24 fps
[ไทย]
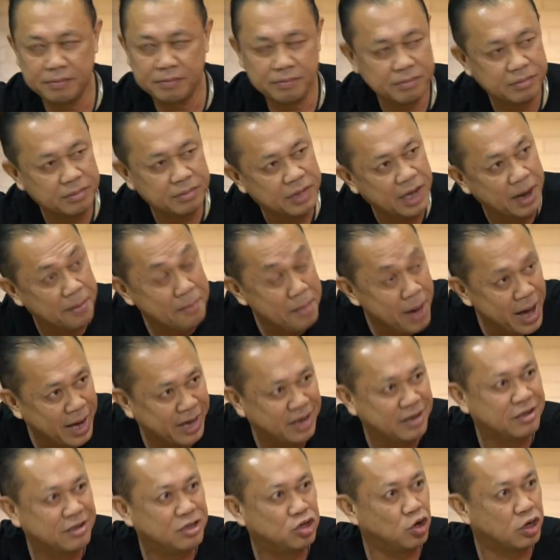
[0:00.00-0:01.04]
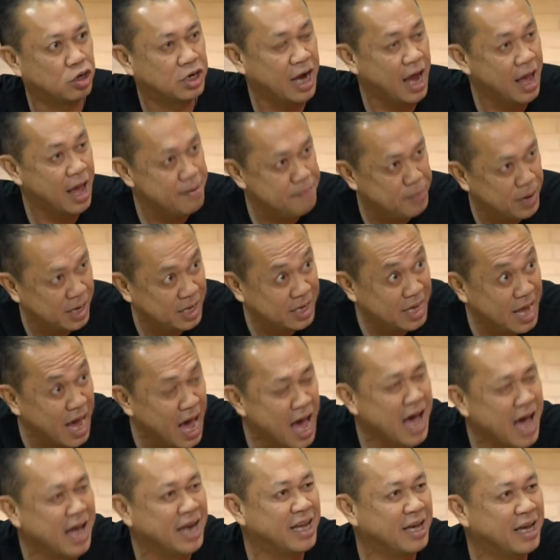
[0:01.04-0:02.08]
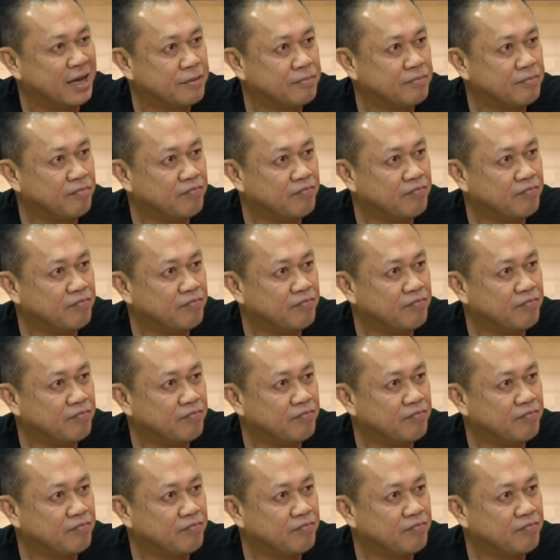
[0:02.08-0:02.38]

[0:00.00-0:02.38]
นน้ำมัน จนกลายเป็นยาเนี่ย